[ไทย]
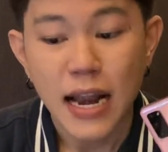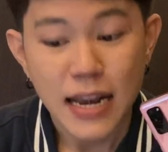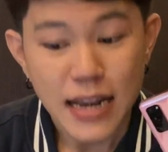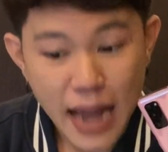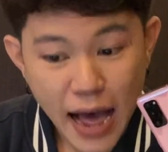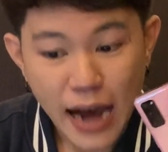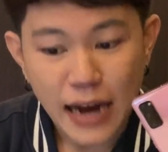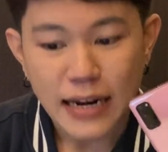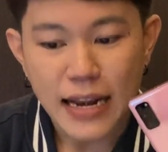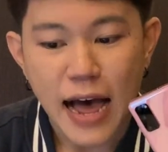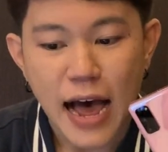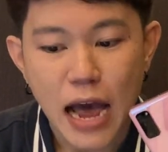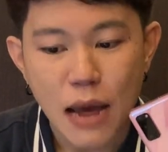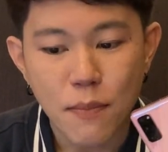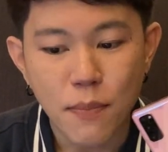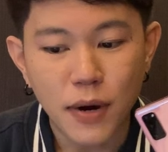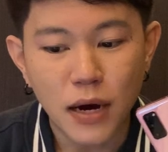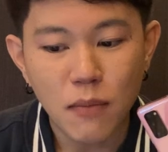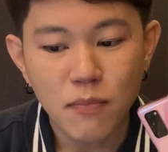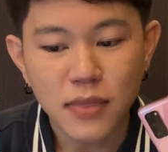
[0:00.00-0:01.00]
หลากหลาย
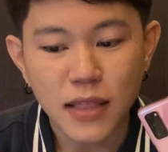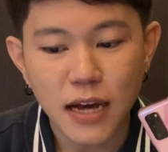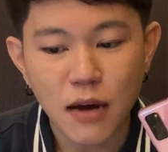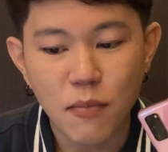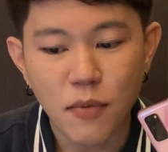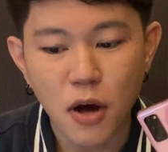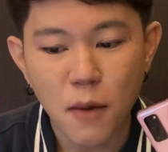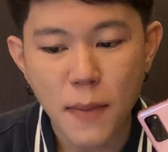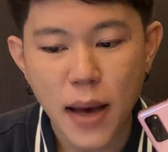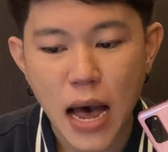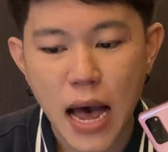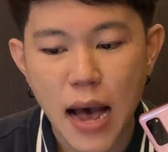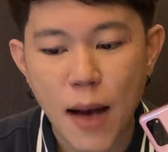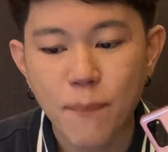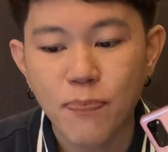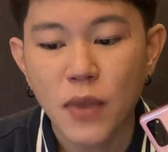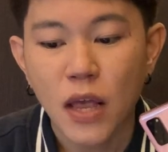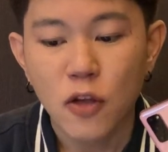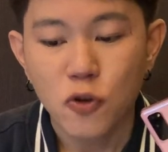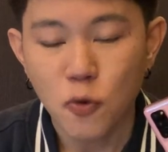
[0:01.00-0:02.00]
เพิ่มเติมเข้ามา
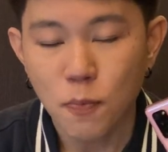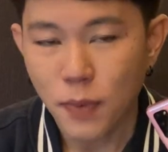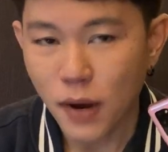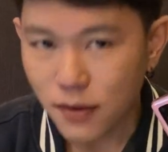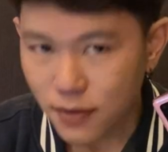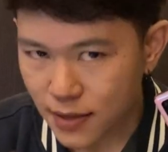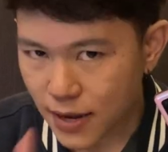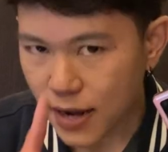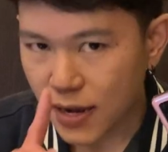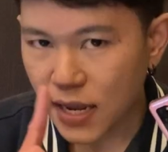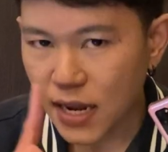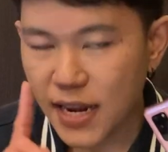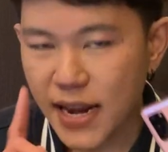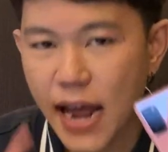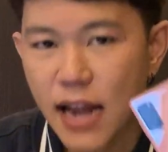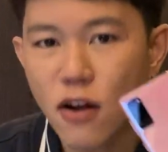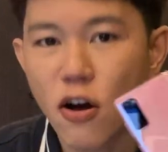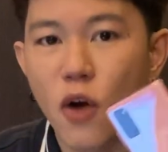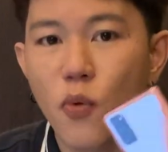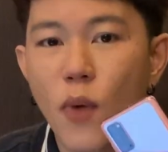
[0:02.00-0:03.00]
Super Steady
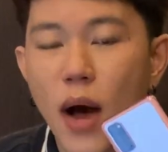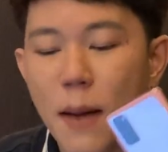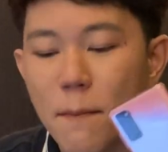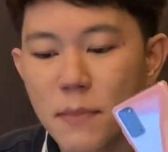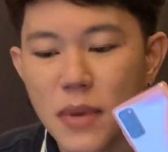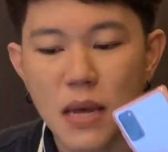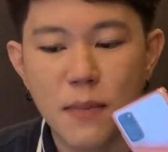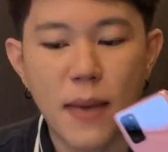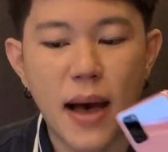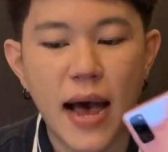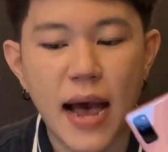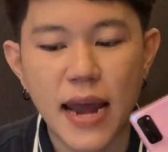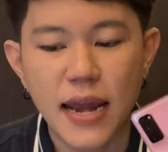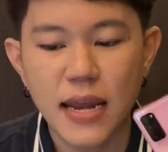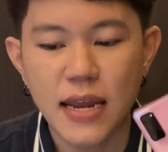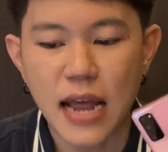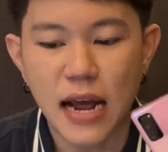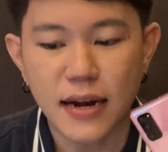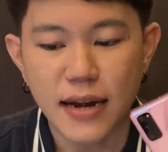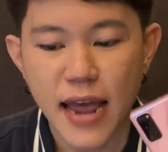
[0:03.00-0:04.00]
แน่นอนว่ามีมาให้
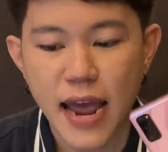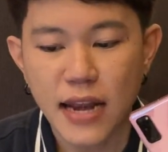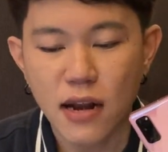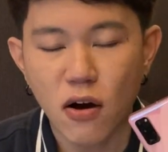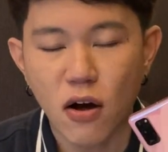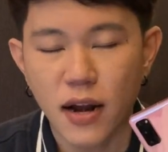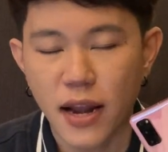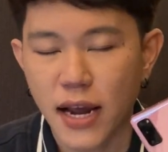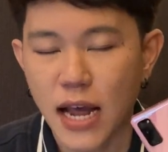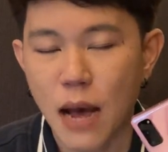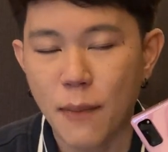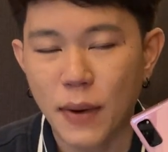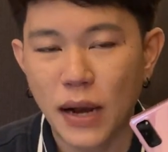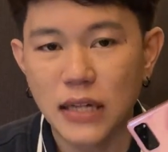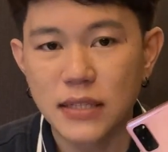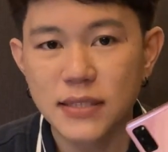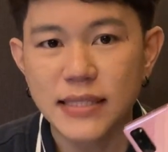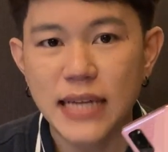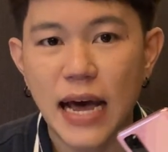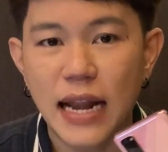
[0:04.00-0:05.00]
อย่างแน่นอนนะครับ
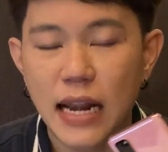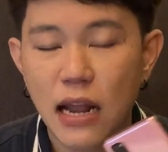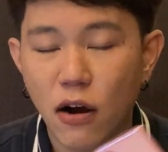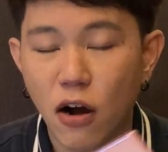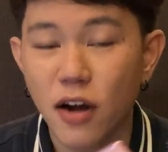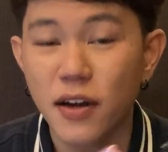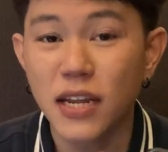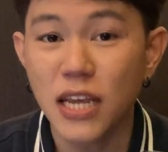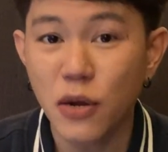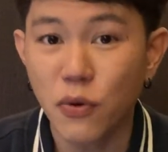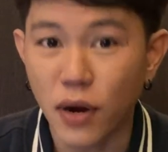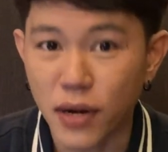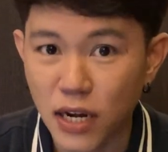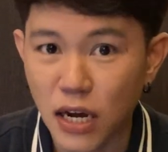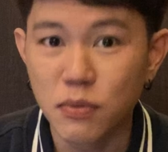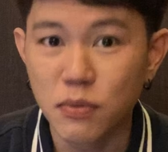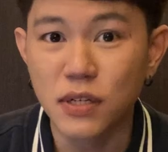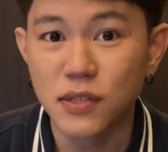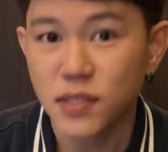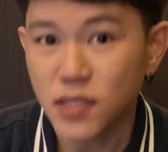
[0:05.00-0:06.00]
การสั่นแล้วก็ดีกว่าเดิ
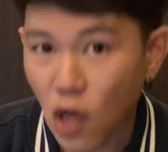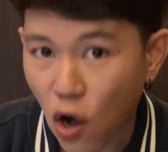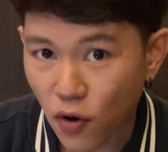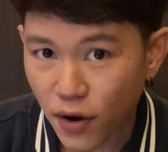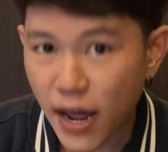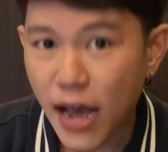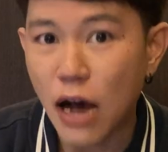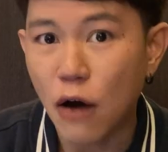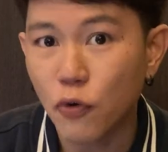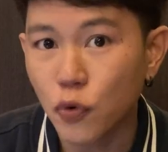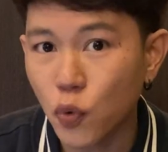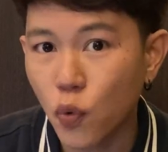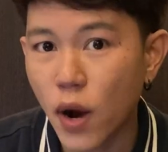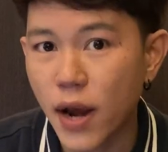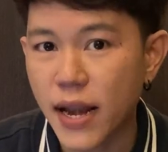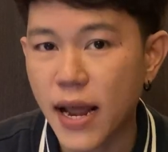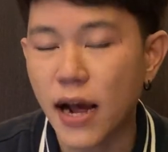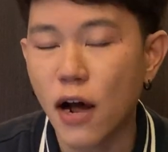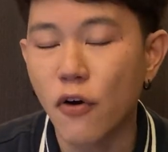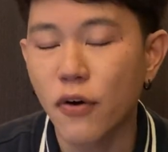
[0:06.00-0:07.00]
มถึงสองเท่าด้วย
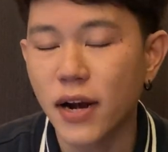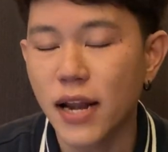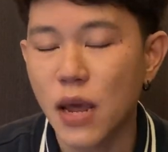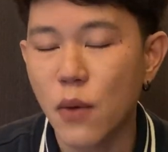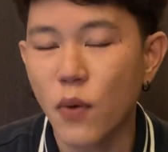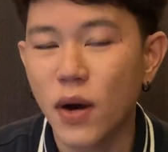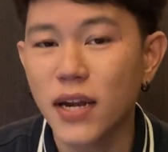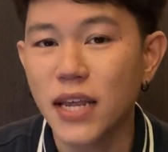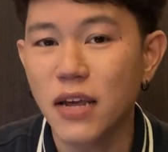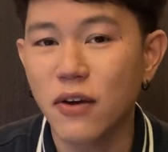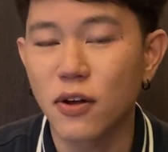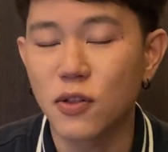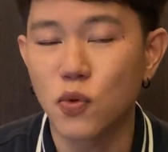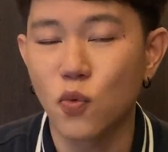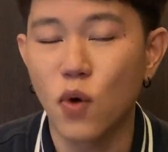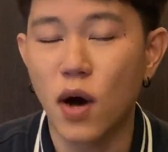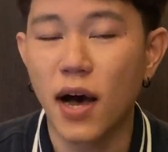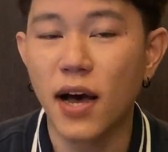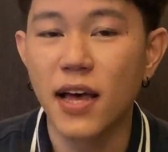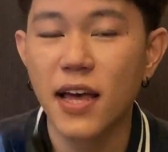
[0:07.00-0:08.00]
นะเขาเคลมว่าดีกว่า
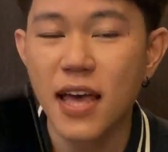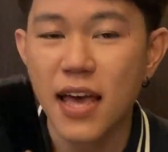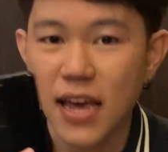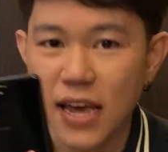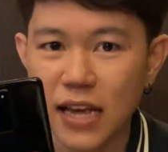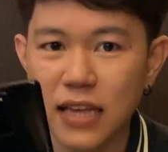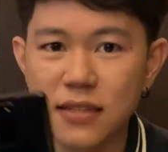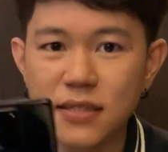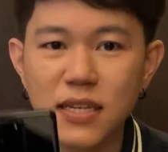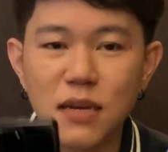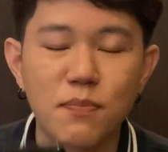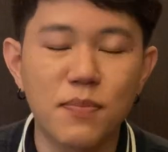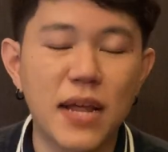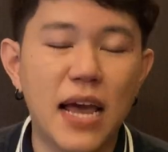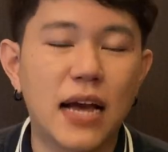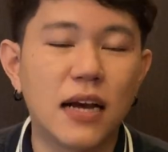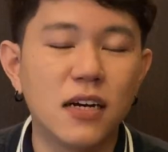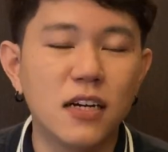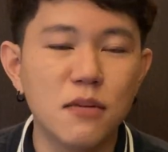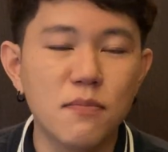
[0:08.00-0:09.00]
ตัว เอส สิบ เนี่
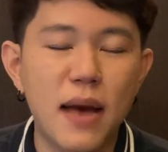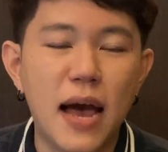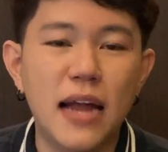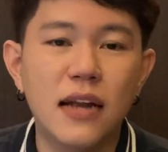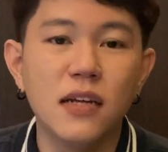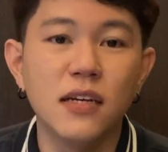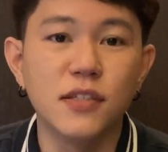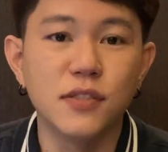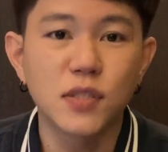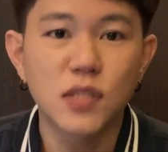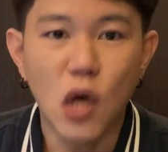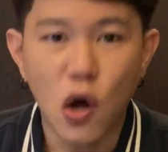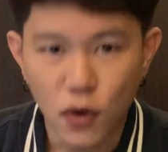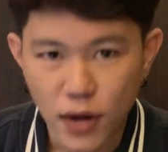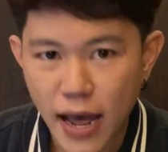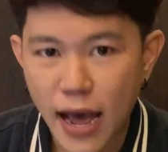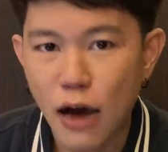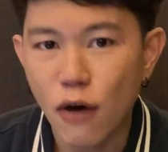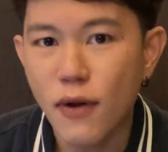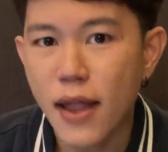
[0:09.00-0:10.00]
ยขึ้นมาถึงสอง
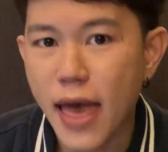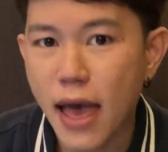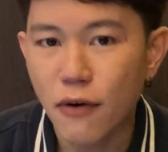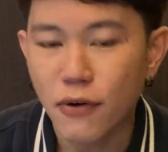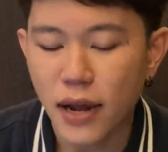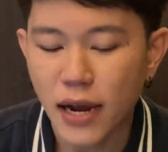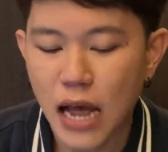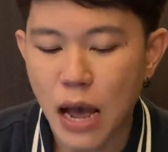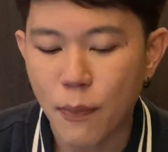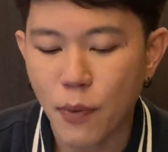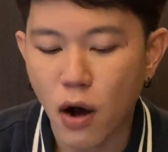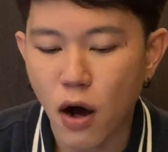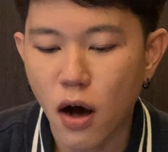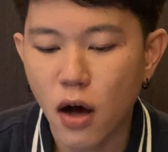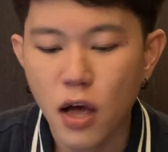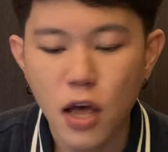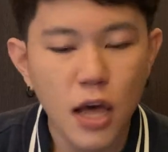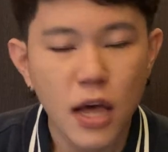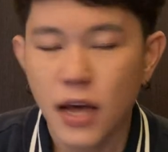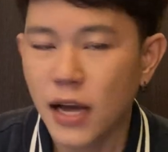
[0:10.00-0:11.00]
เท่าแล้วนะครับก็
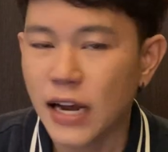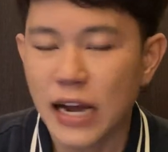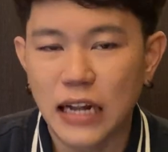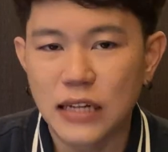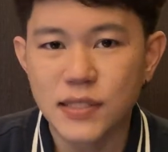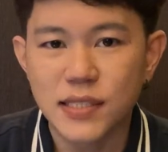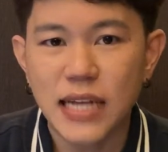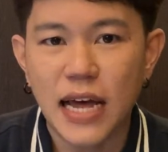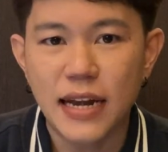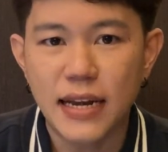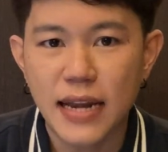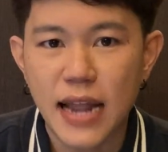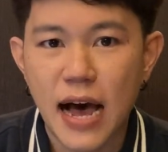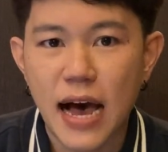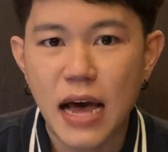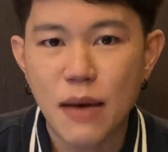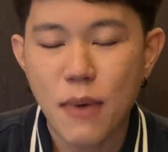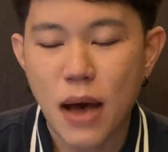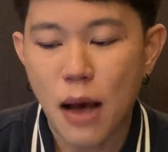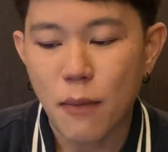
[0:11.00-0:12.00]
การสั่น
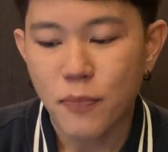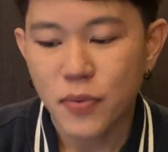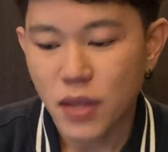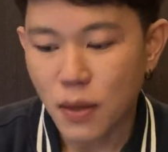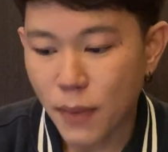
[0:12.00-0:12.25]
ได้แบบ